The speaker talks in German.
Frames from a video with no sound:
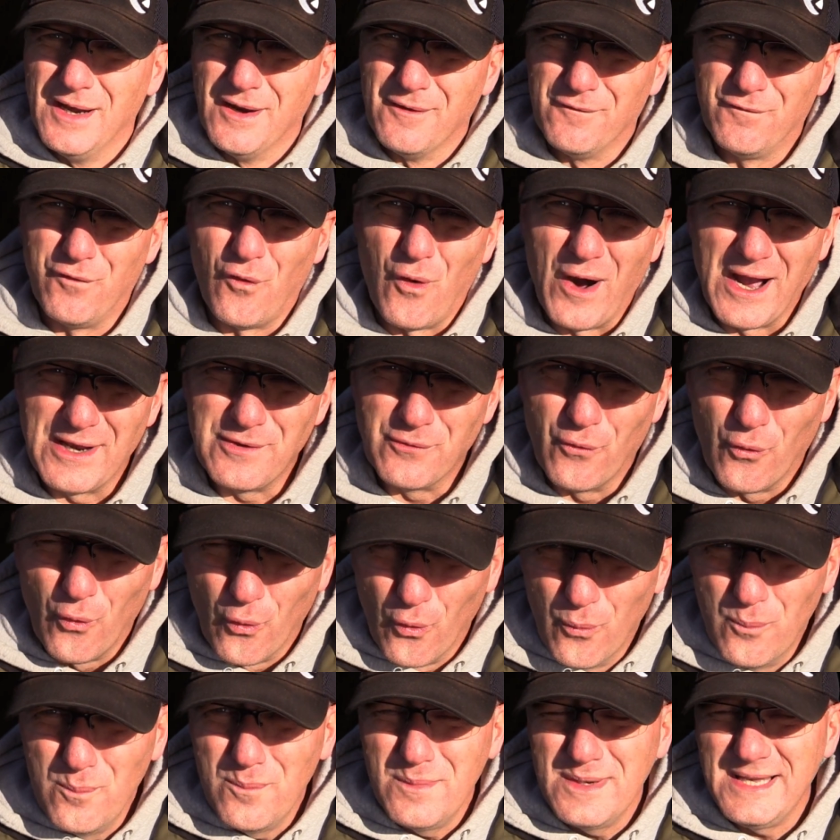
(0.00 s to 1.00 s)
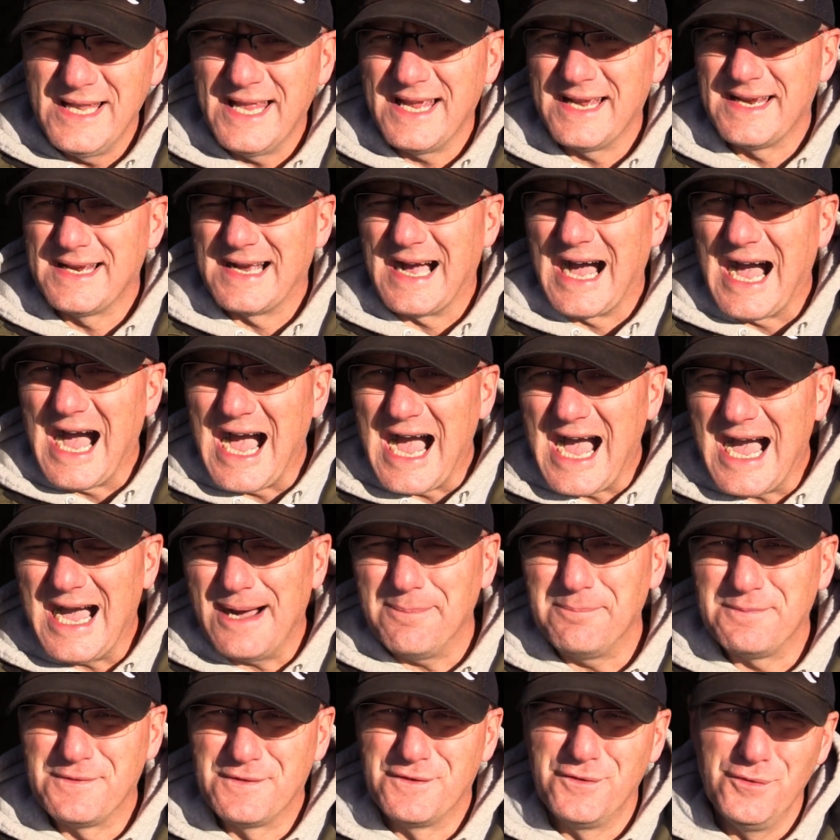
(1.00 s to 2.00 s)
wo ein Umlenker
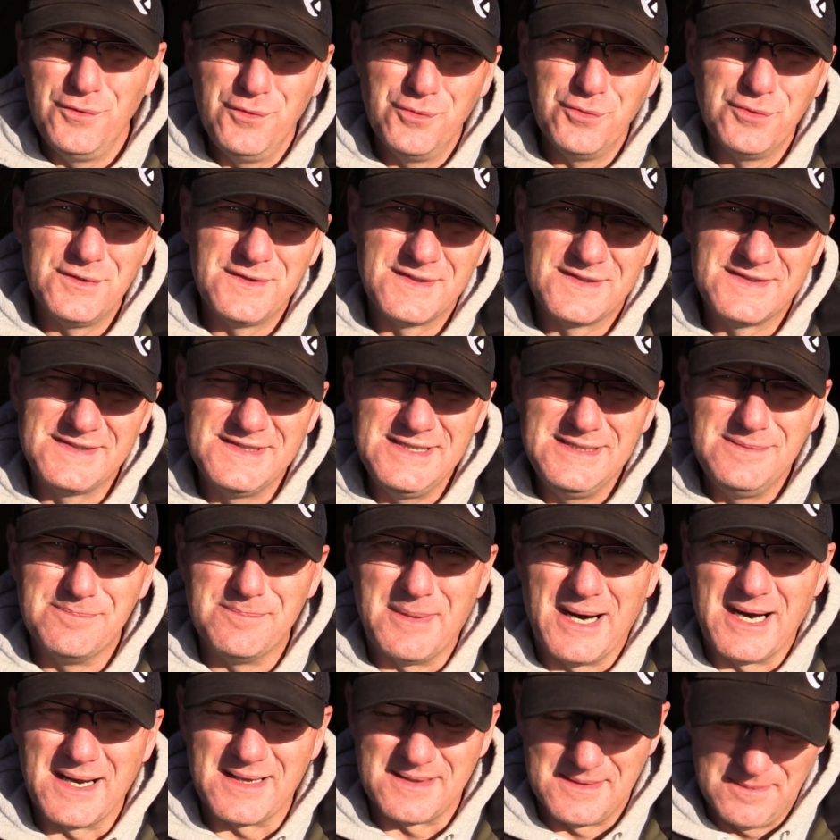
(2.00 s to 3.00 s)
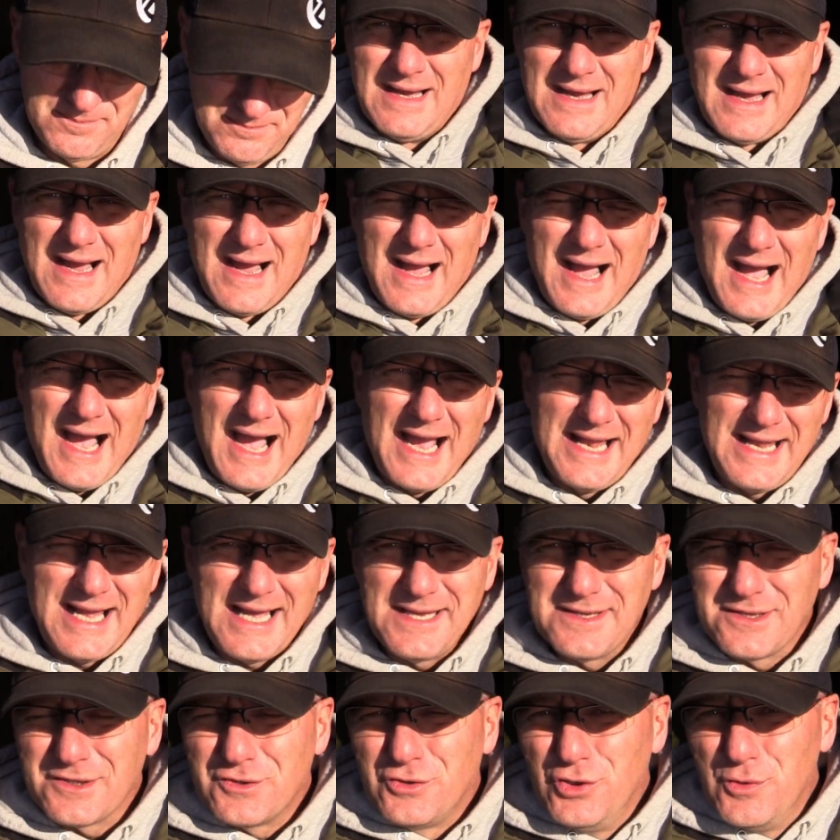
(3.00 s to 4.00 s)
absolut Sinn macht. Eine
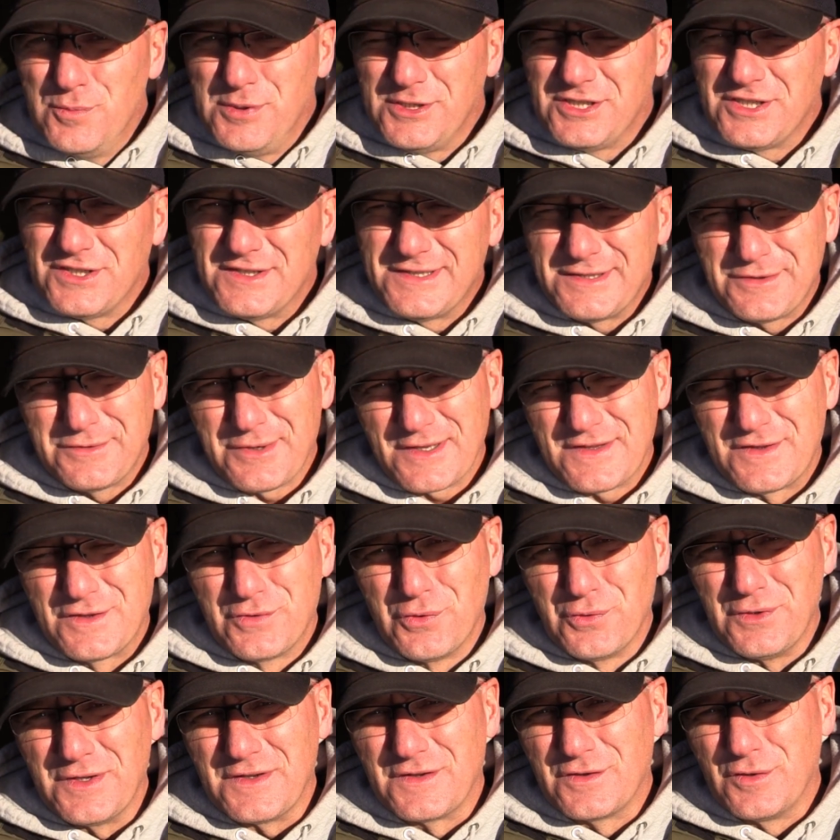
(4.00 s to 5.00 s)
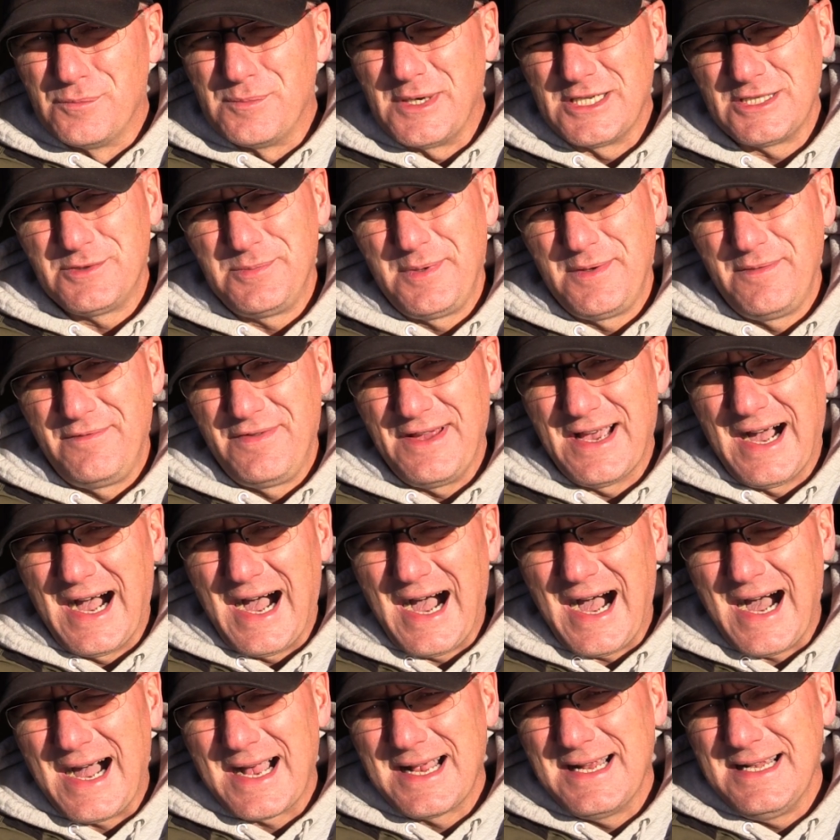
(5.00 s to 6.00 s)
andere typische Situation ist zum Beispiel, wir
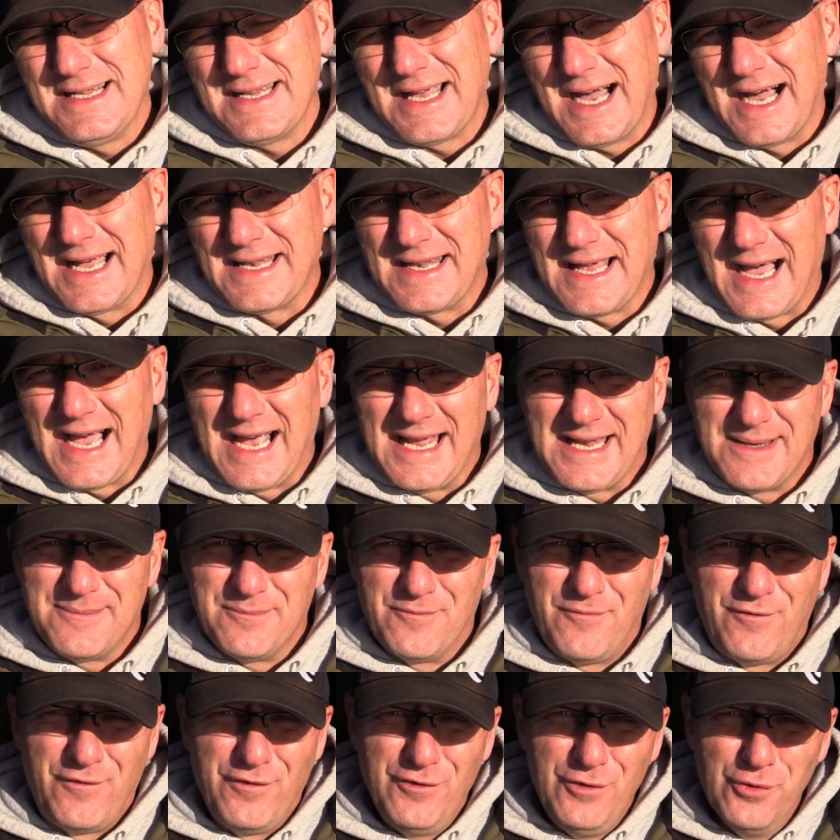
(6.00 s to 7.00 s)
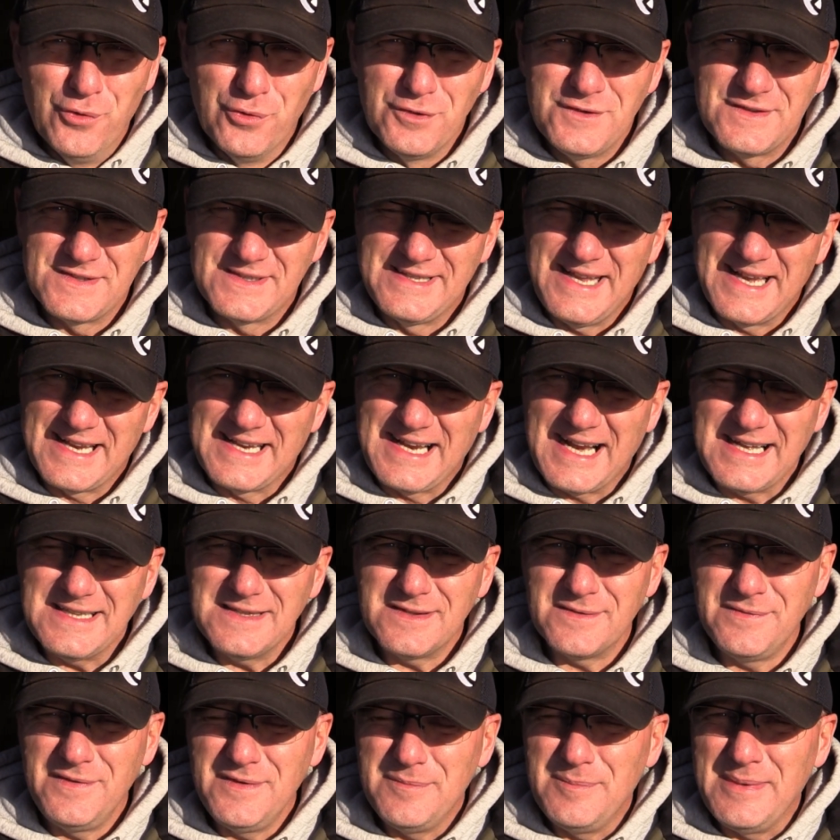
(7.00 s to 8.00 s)
angeln an einem Fluss, der
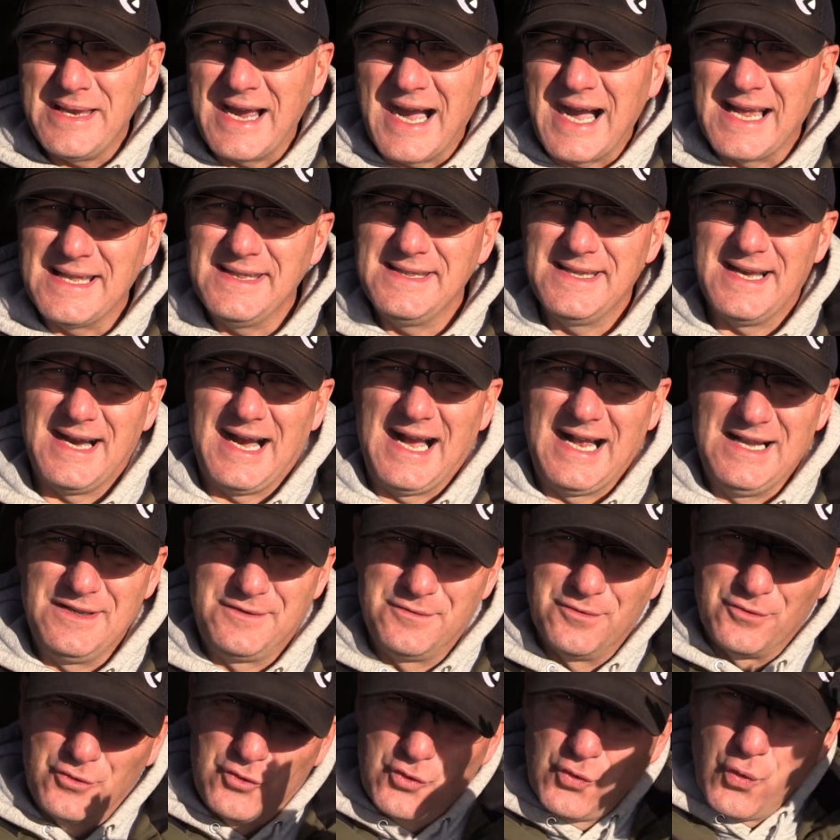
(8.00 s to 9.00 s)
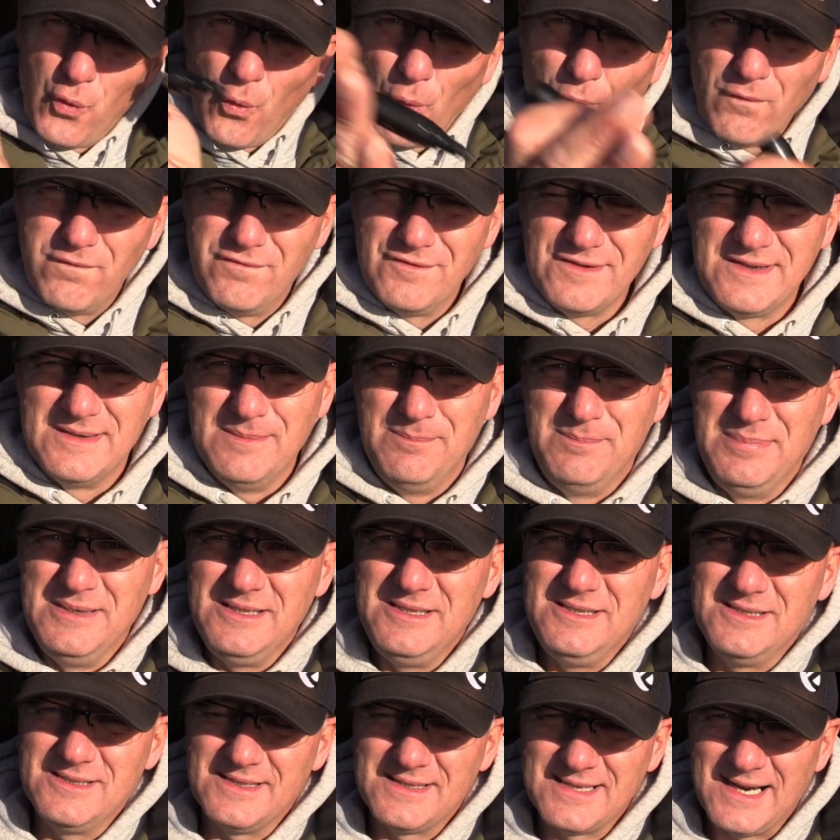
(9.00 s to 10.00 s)
ganz viel Meander, also Kurven
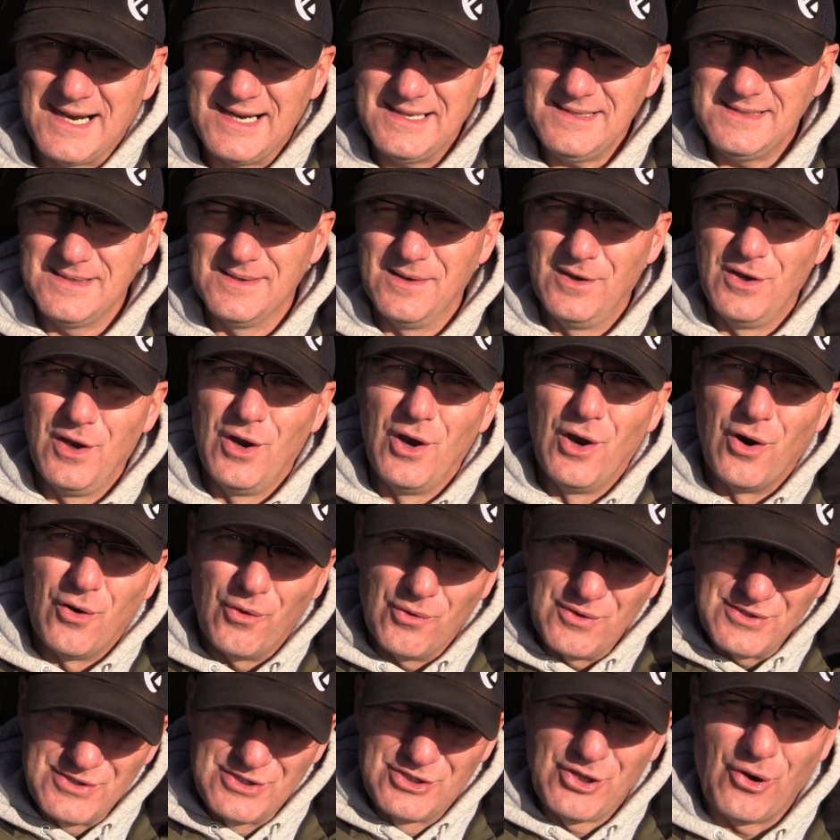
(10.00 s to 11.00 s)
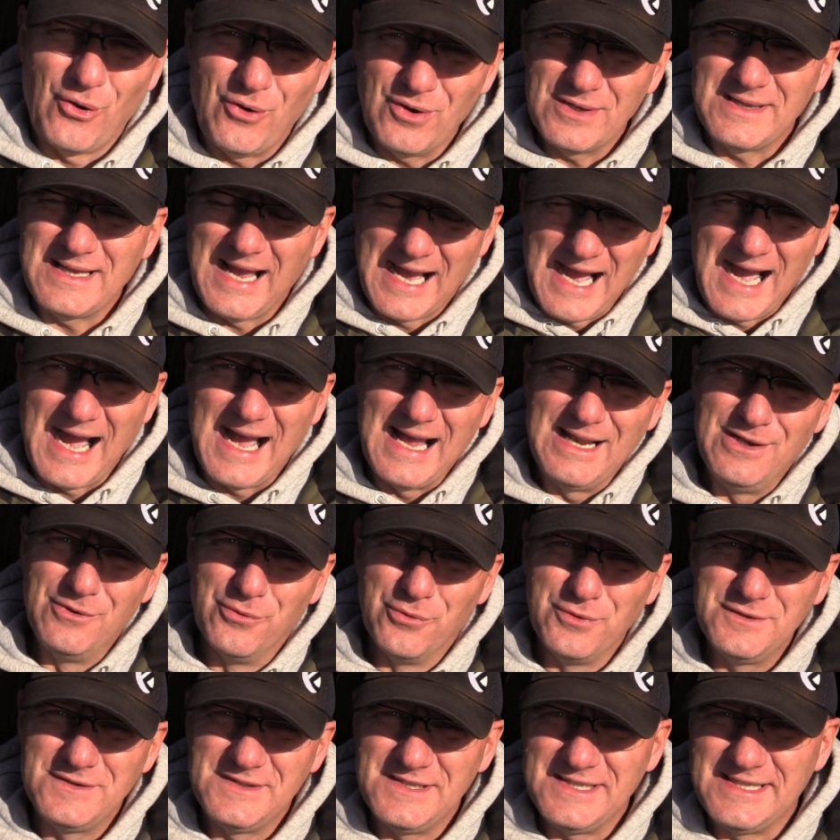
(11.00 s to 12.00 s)
gebildet hat. Und dort
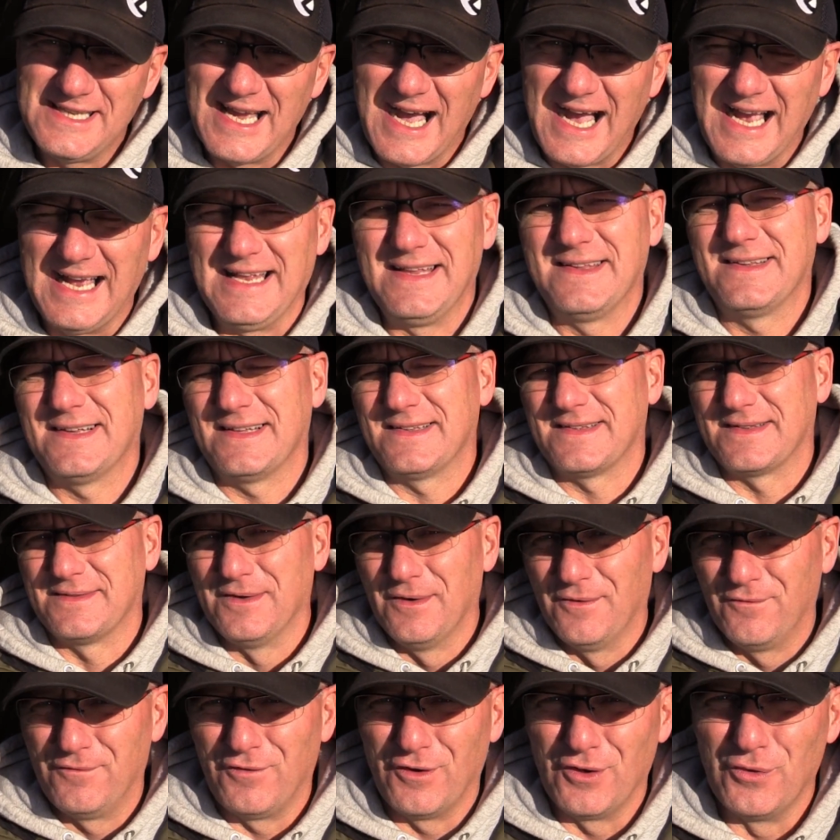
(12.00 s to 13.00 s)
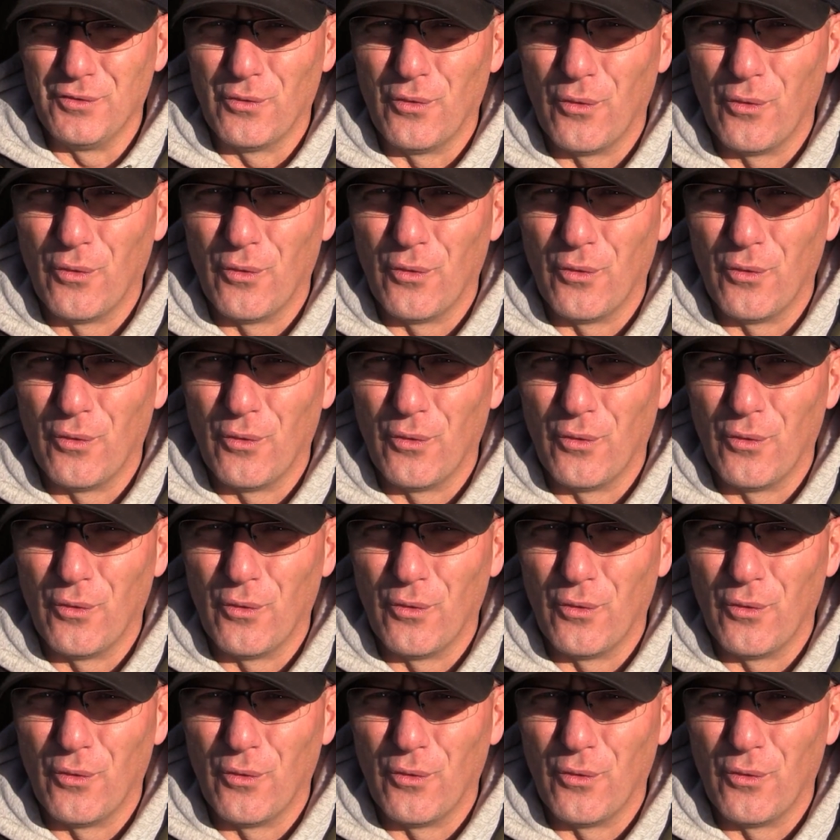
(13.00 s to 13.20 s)
lohnt sich der Einsatz von